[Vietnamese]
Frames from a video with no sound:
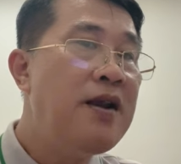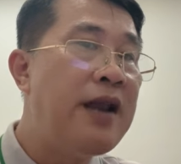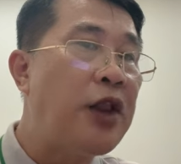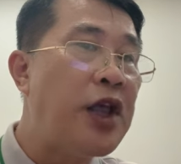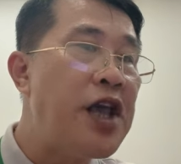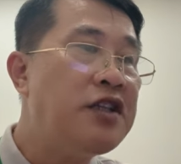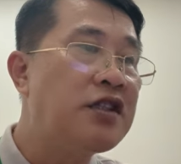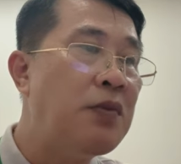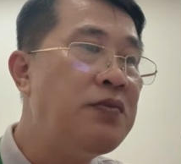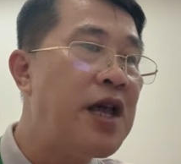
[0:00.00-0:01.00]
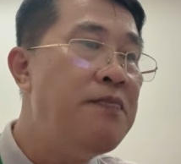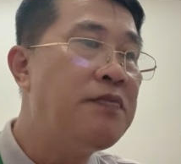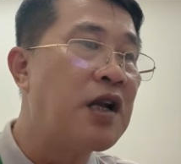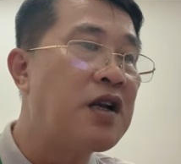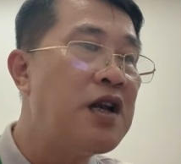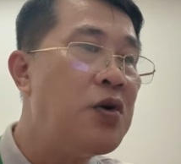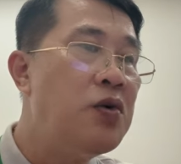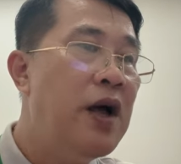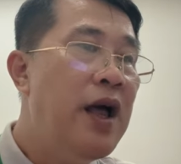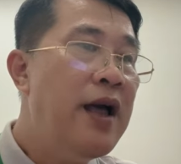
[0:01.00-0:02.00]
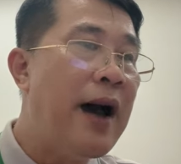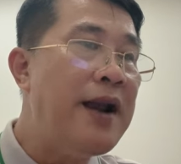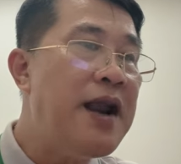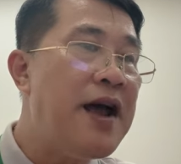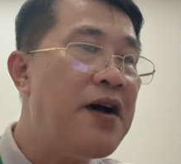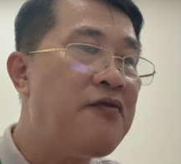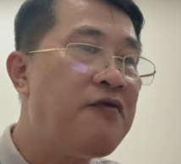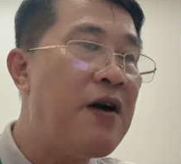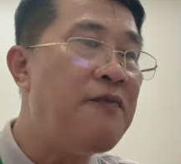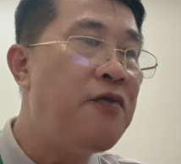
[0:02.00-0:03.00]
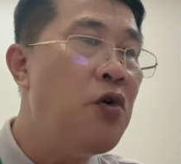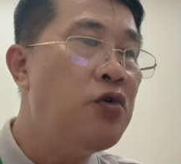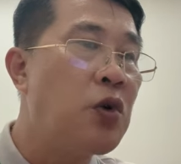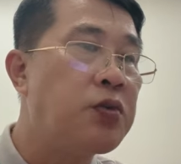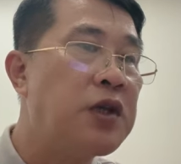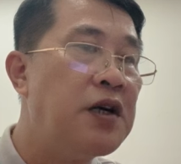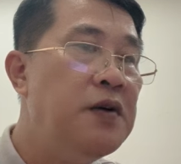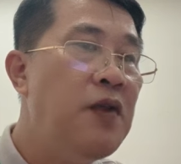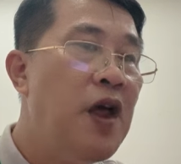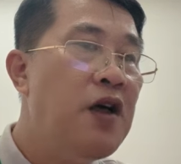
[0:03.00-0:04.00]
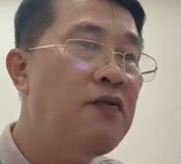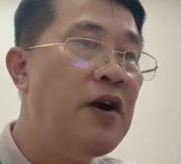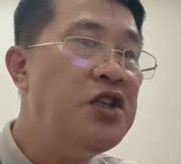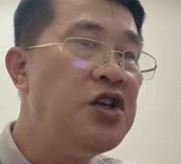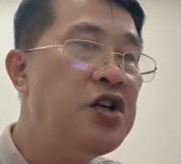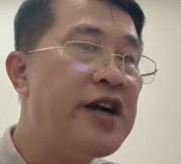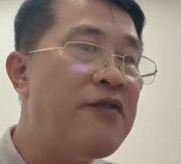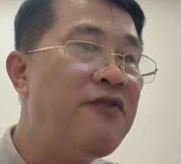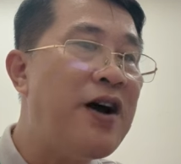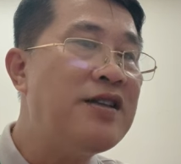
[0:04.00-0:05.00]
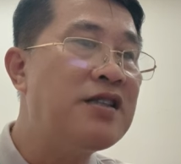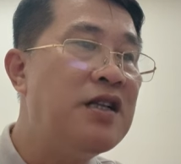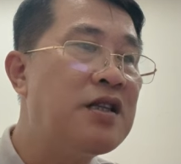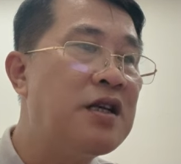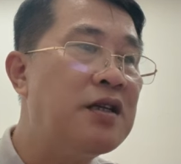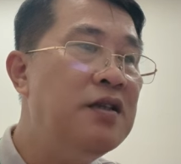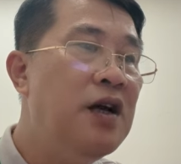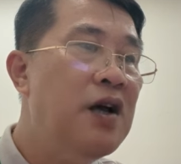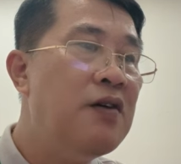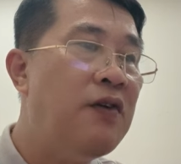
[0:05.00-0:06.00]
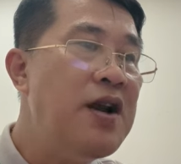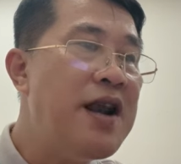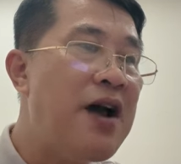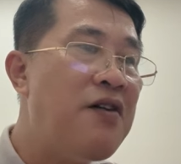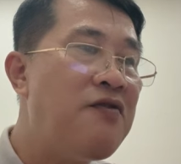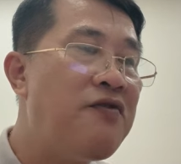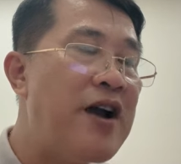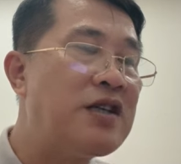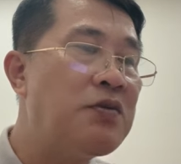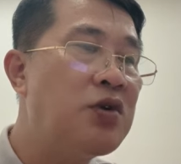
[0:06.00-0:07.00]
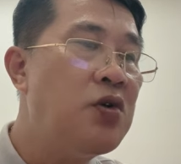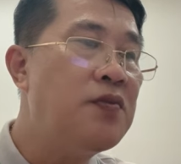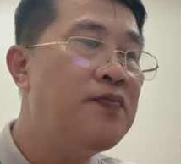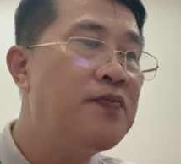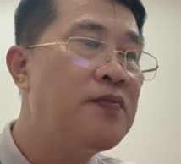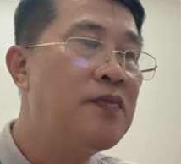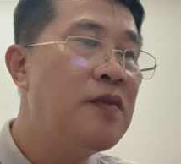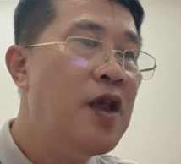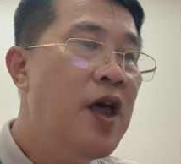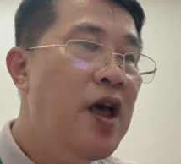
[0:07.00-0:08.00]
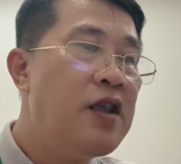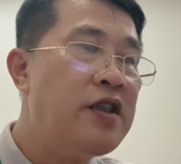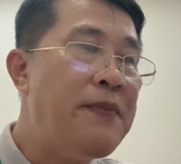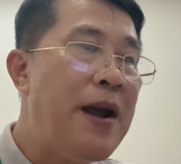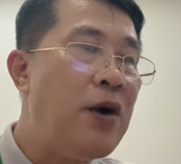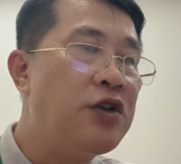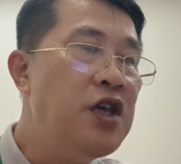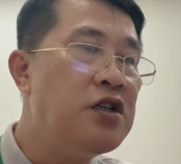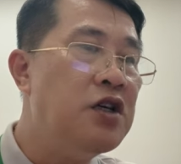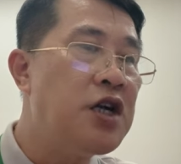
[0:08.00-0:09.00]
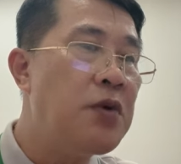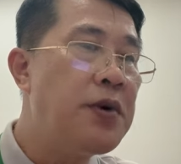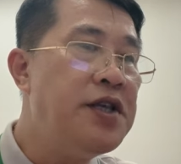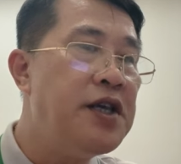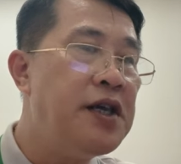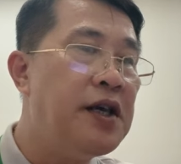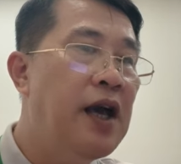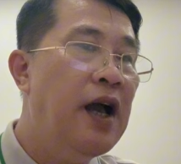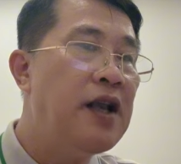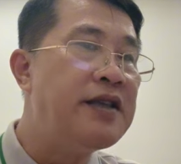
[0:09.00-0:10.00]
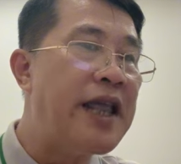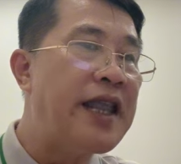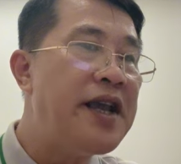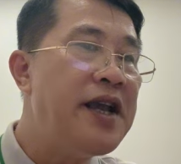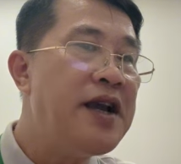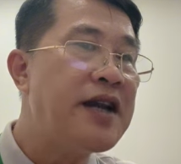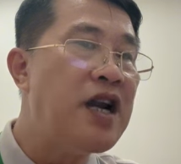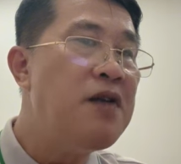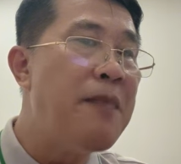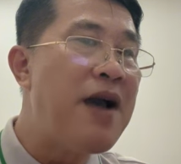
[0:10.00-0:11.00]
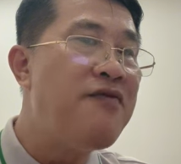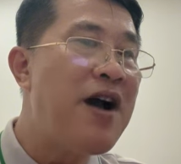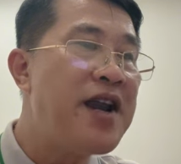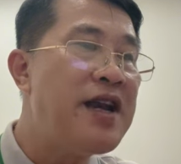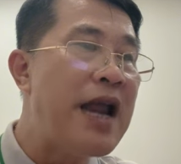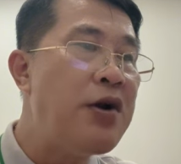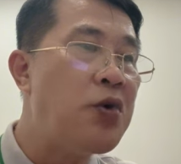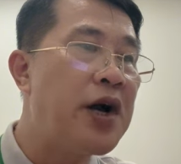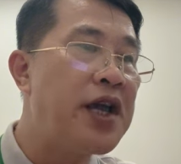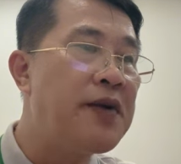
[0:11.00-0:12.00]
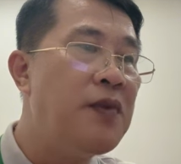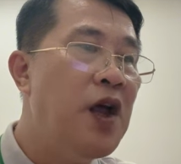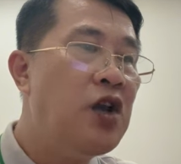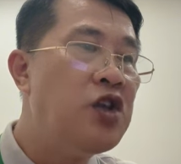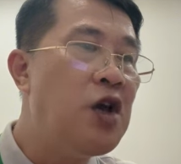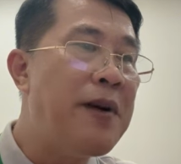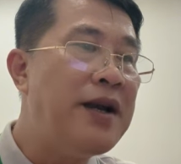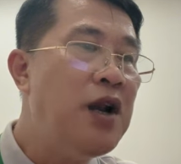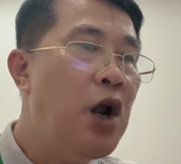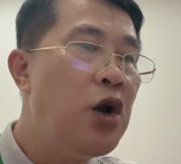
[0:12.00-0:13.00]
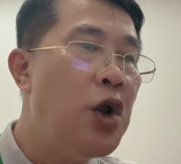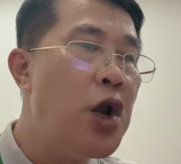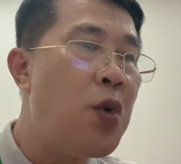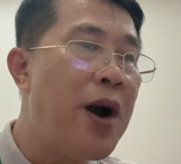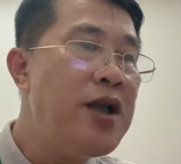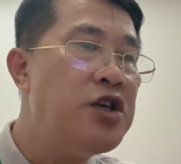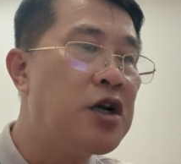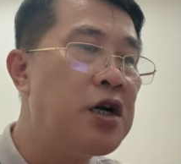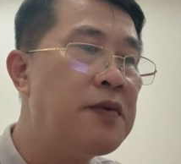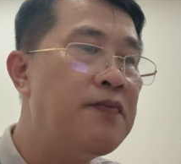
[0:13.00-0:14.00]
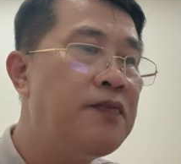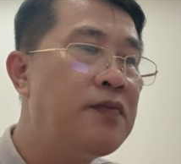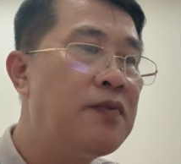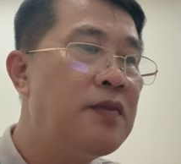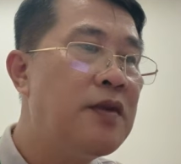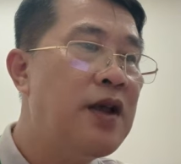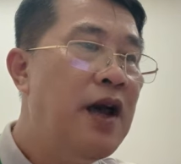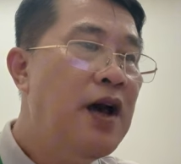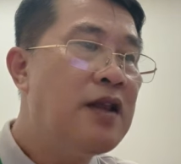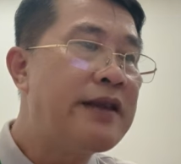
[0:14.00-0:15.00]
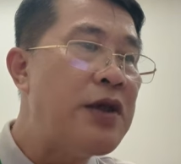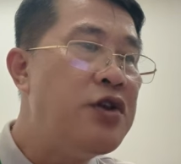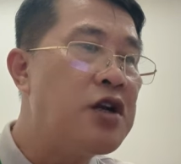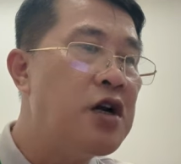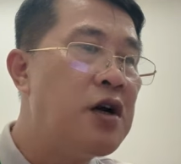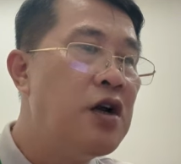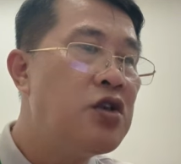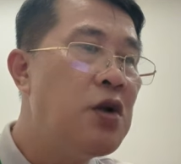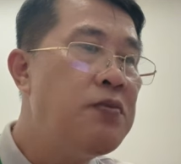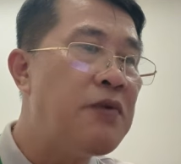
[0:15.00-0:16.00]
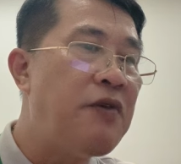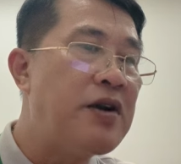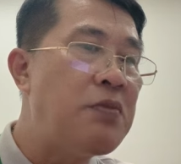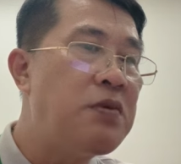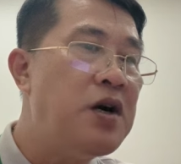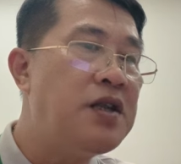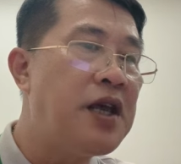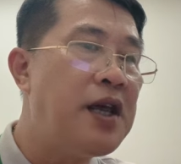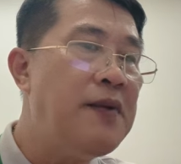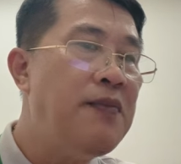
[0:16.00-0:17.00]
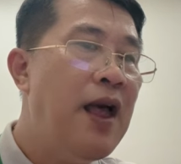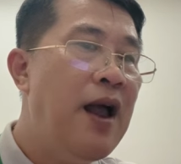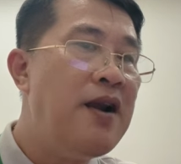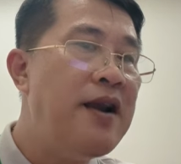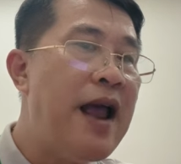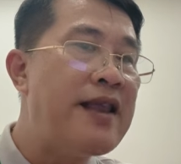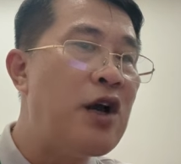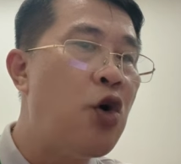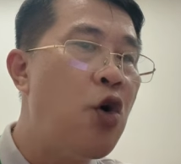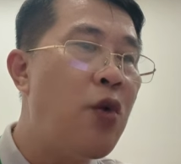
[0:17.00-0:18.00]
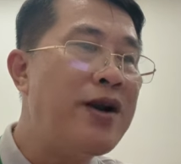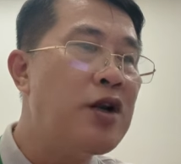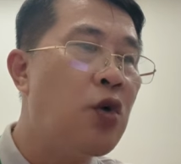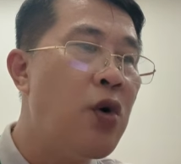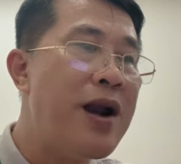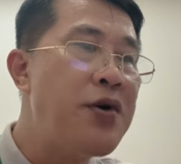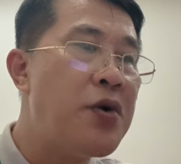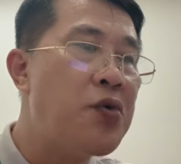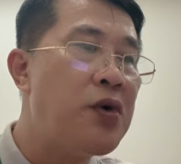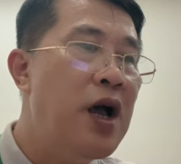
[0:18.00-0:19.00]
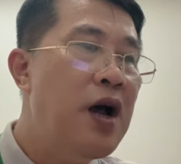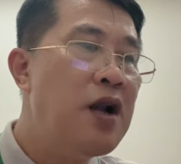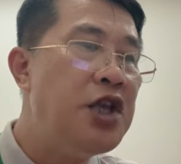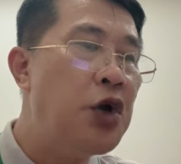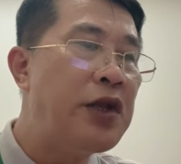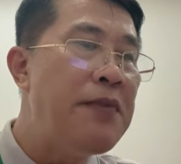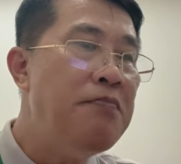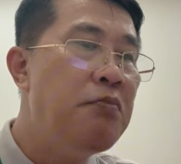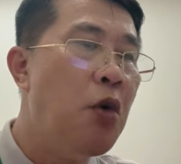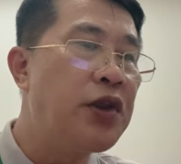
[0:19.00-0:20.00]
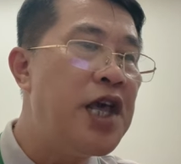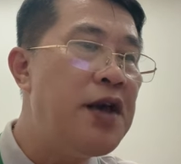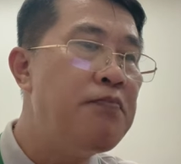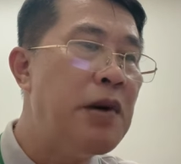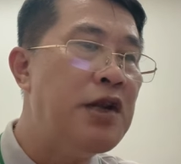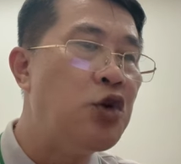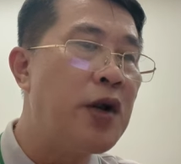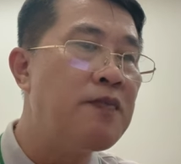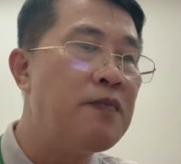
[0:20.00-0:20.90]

để thể sống thêm thật lâu. Hắn là phàm phu tục tử, vẫn chưa khám phá sinh tử, vẫn là phải sống tốt. Diệp Đào chỉ cười không nói gì, nhẹ tay đã đỡ bả vai đã đầu gầy, giúp hắn luyện hóa dược lực. Theo dược lực dung nhập vào trong cơ thể, làm cho khô quắt của lão đầu nhiều thêm mùa tia bình nhuận.